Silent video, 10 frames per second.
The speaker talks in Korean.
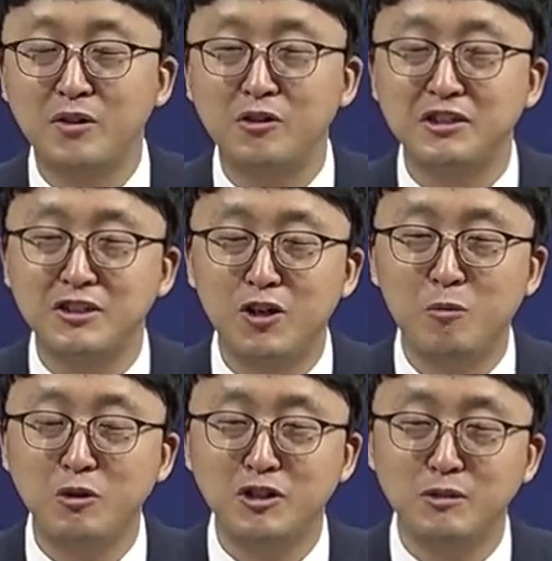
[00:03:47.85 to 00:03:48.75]

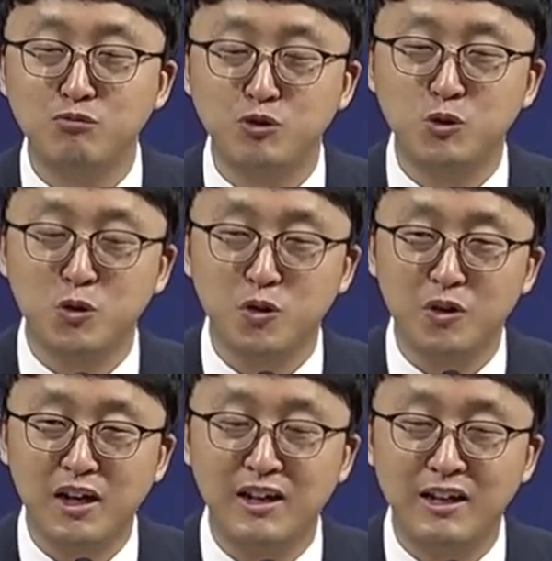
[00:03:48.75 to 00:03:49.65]
시어머니를
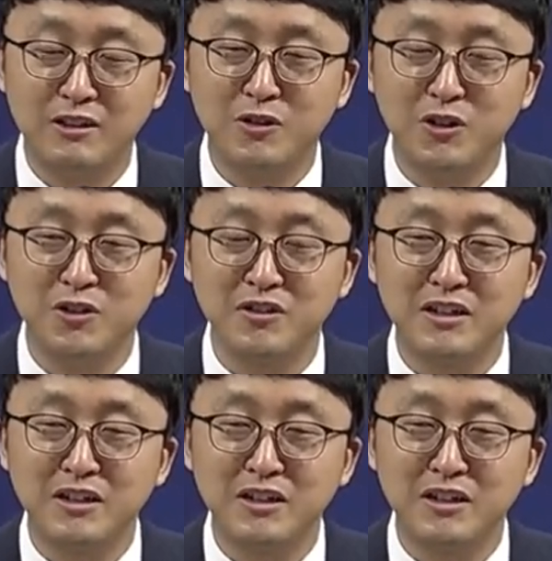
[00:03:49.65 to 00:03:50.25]
붙잡더라 했던